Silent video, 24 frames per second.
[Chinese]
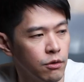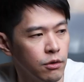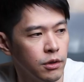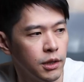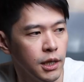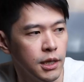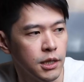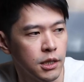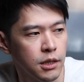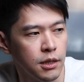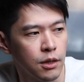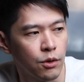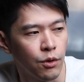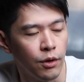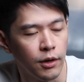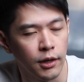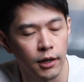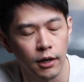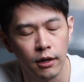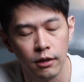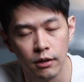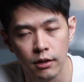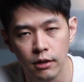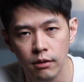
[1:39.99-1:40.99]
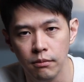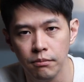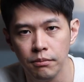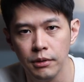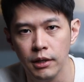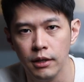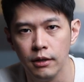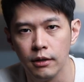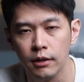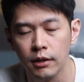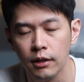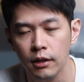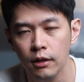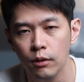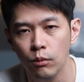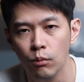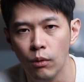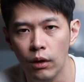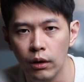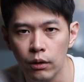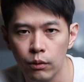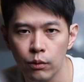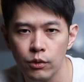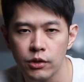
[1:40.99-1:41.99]
因为电视的广告影片跟
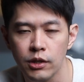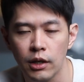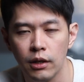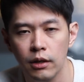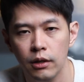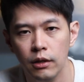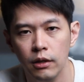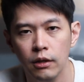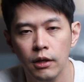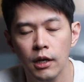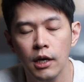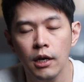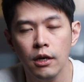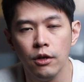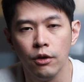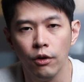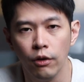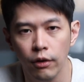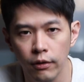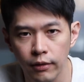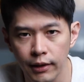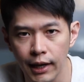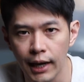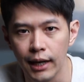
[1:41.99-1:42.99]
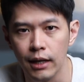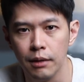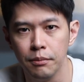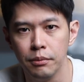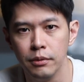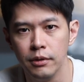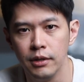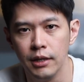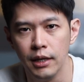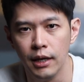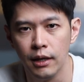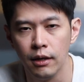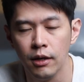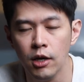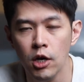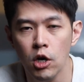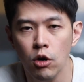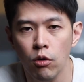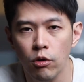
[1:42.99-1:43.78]
网络上的有很大的不一样。